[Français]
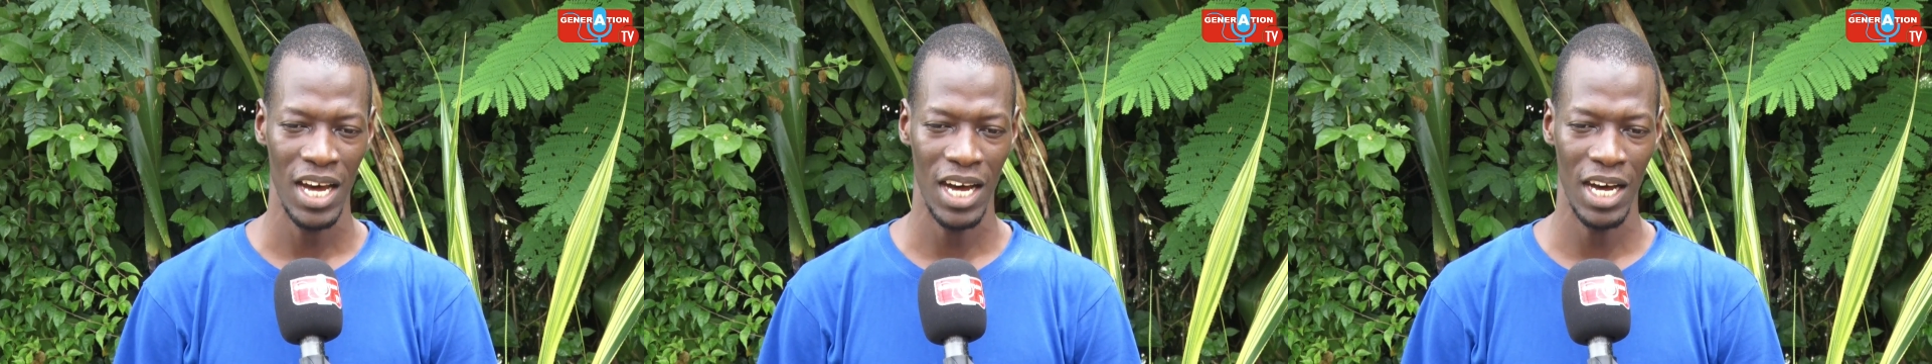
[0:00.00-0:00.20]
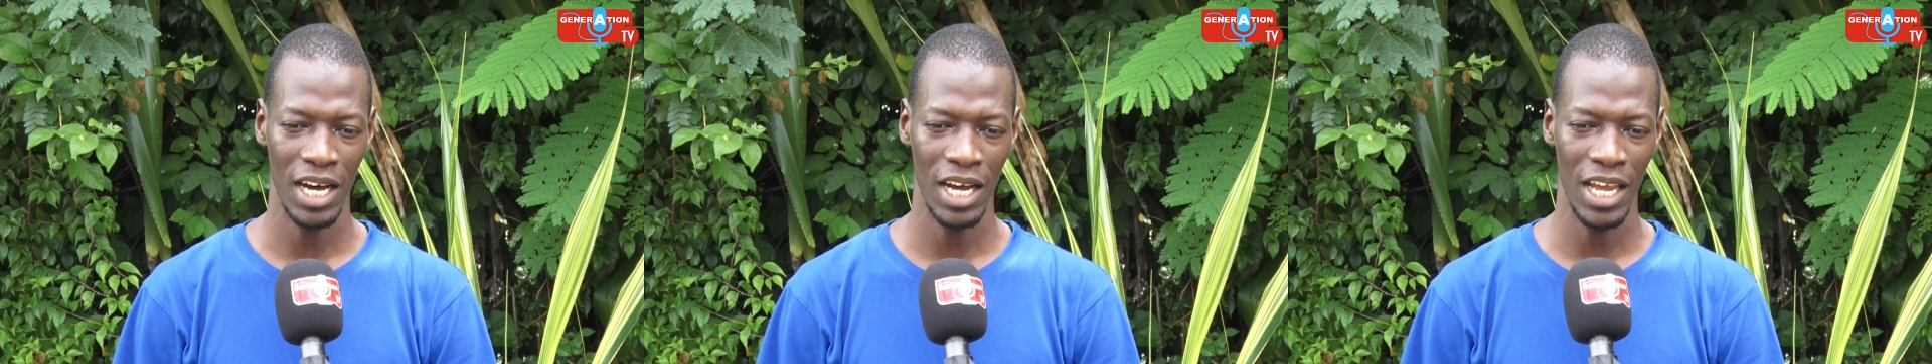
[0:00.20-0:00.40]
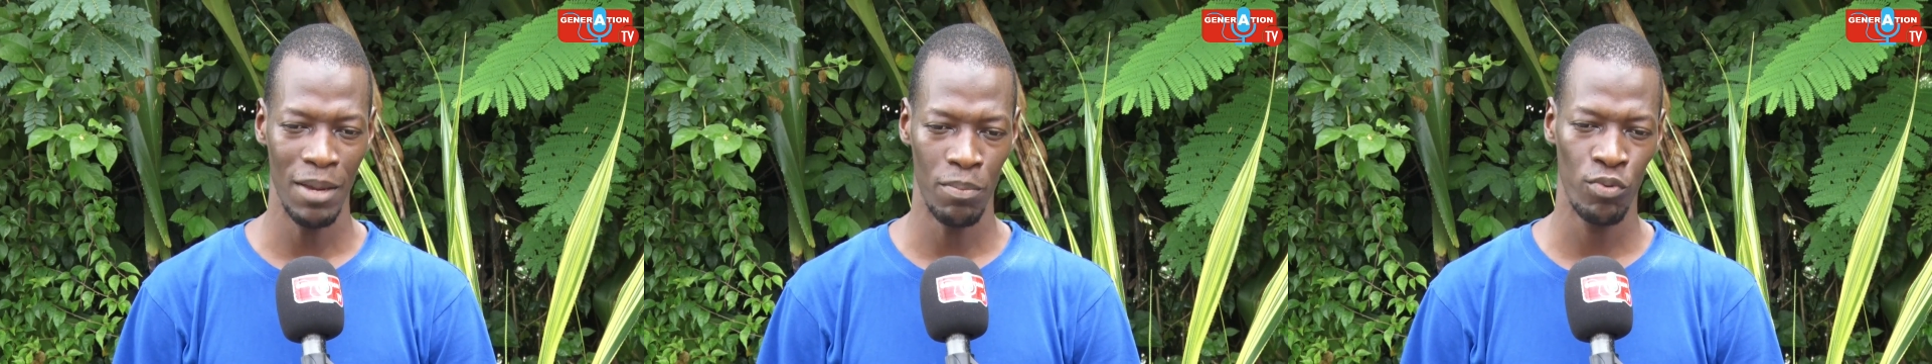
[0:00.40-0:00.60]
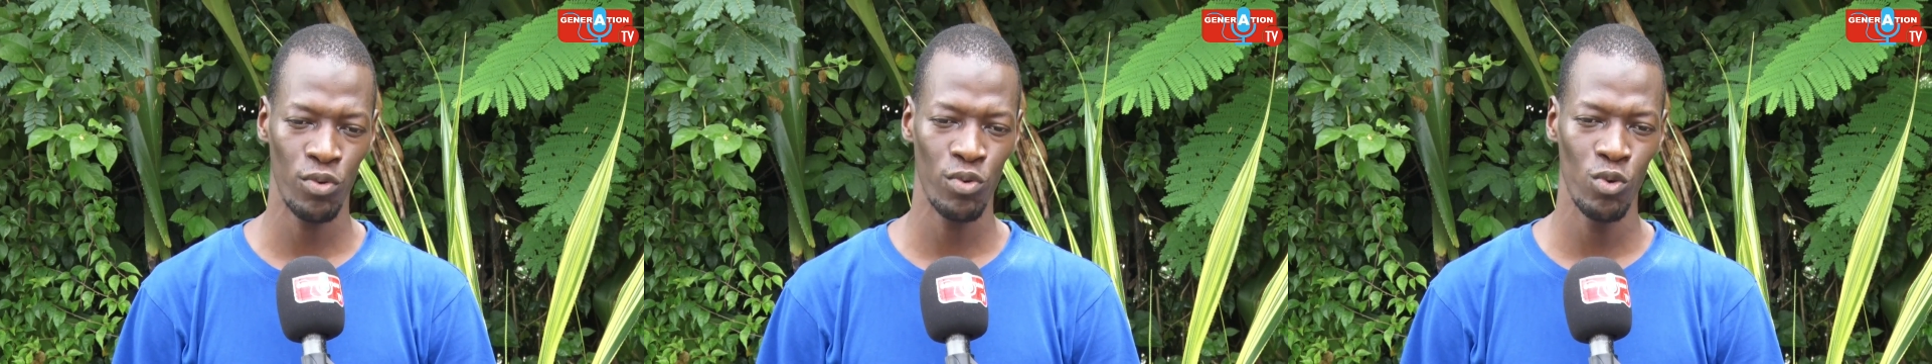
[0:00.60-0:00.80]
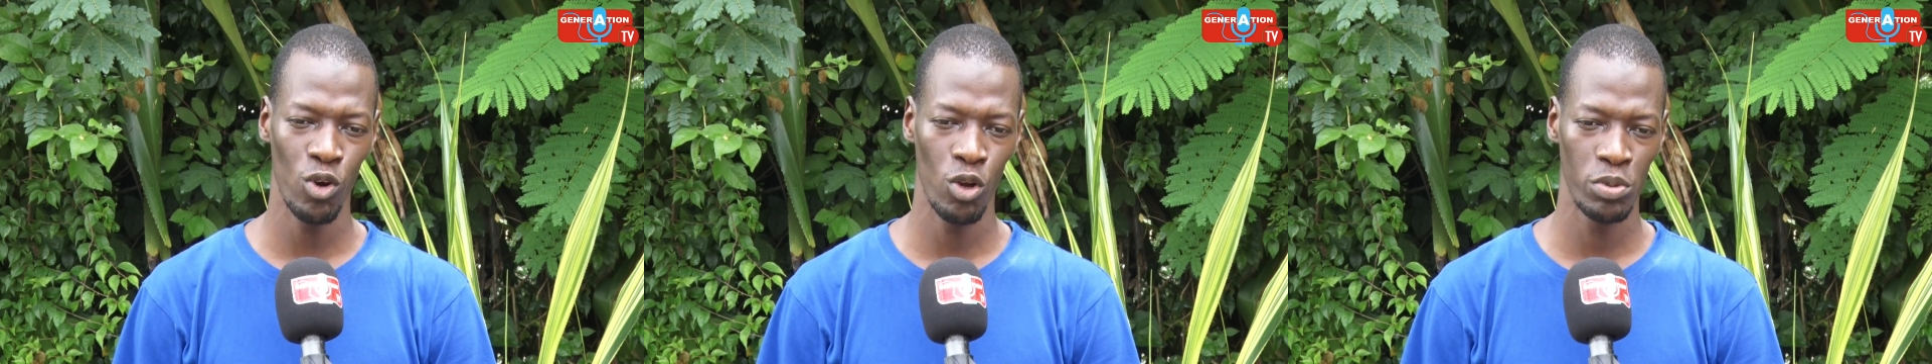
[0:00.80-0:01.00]
Euh, et
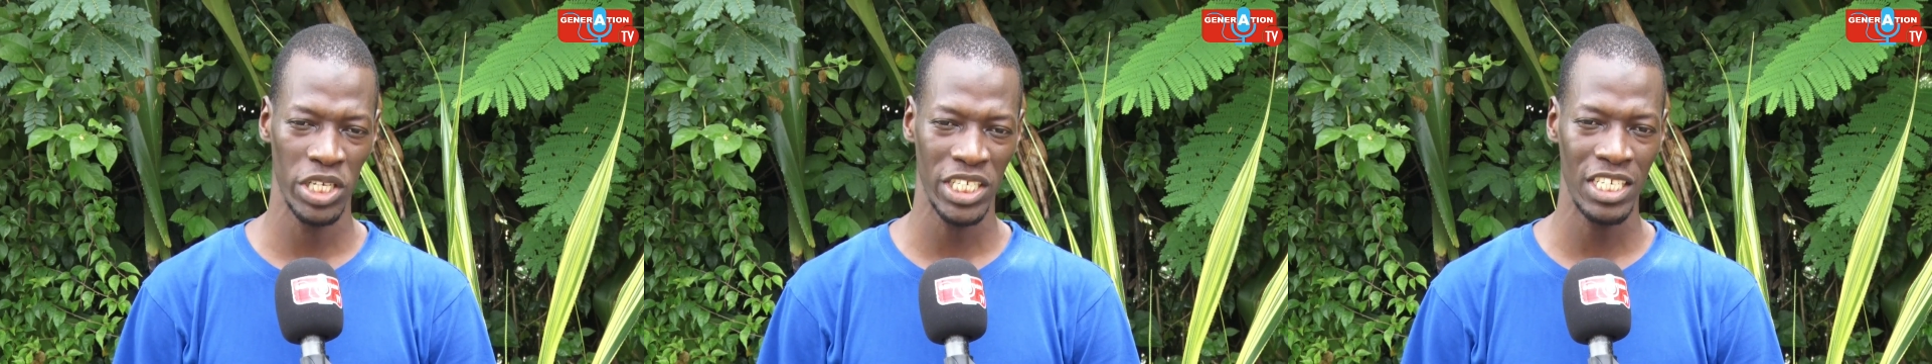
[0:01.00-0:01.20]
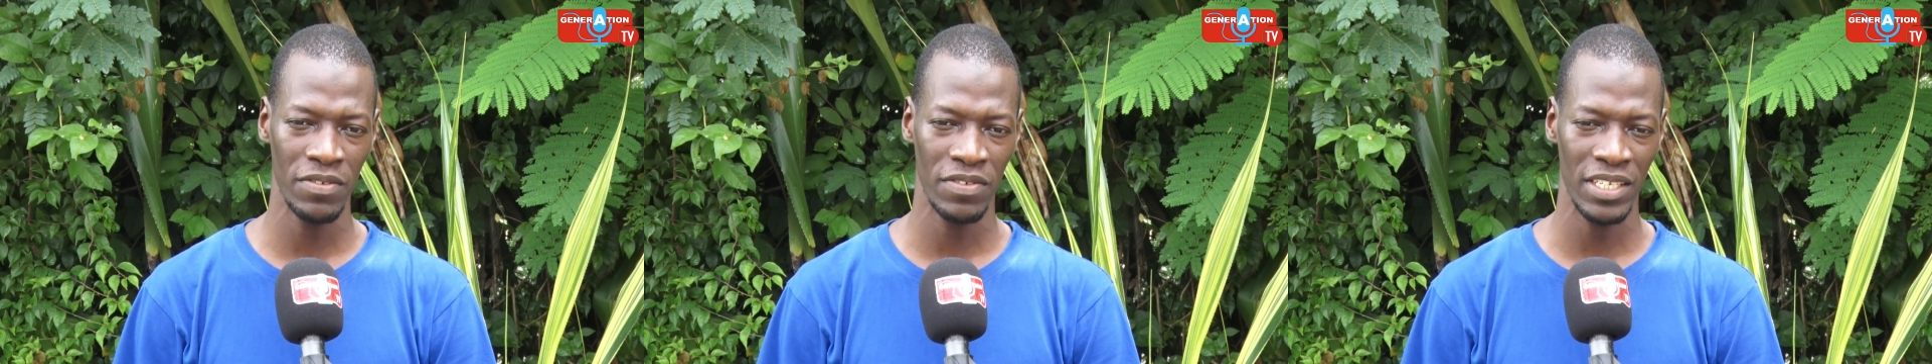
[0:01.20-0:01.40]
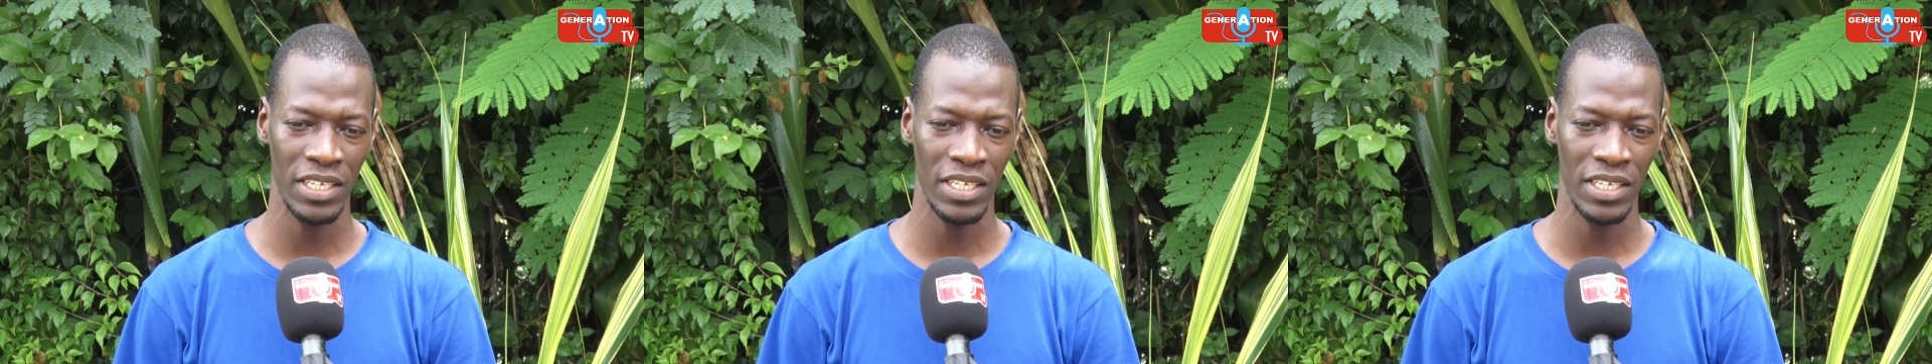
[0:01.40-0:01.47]
pour nous, l'objectif,